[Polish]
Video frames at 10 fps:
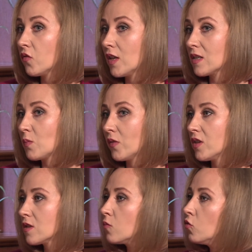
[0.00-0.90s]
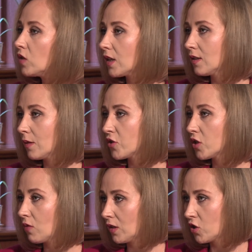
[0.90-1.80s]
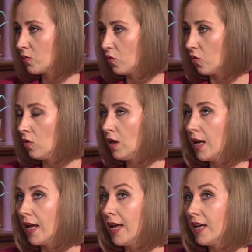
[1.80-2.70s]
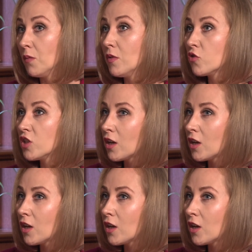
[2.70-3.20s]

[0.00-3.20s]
w nas pewien smutek na przykład, czy ból mhm. i my już nie